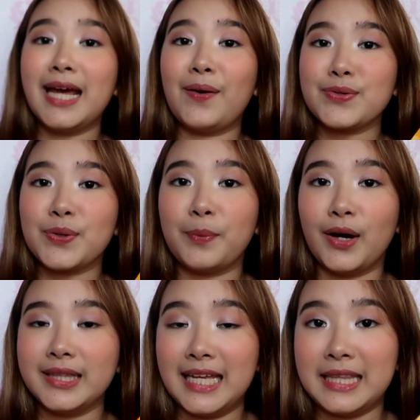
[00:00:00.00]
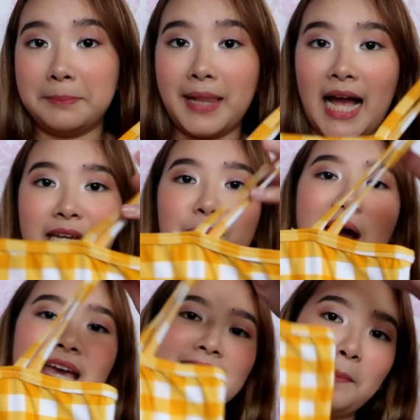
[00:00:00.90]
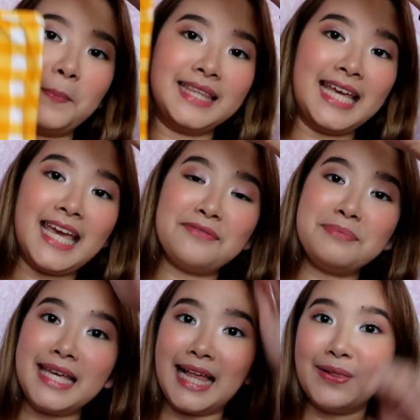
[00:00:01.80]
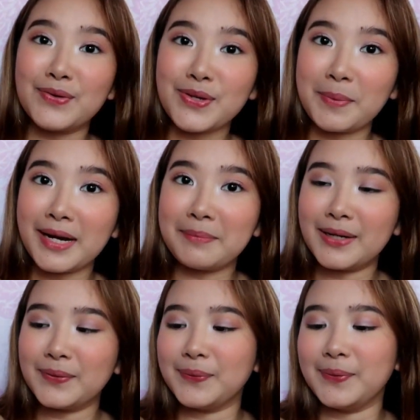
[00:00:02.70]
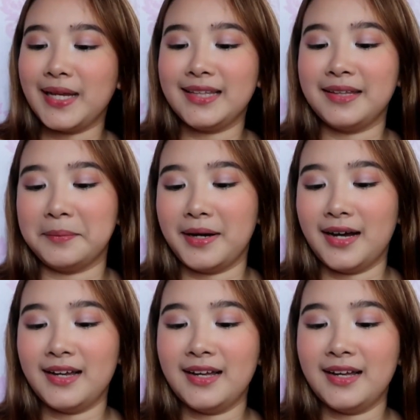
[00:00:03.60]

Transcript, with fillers: I also bought in black and white, but they gave me yellow. Sobrang iba ng kulay, ba? Diba?